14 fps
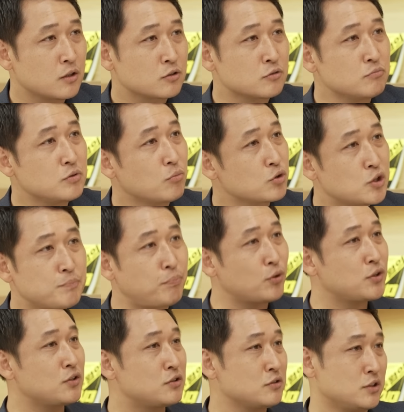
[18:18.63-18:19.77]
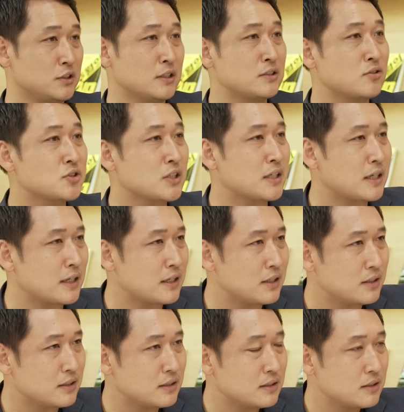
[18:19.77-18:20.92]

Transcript: 금리 뭐 10% 이랬었잖아요.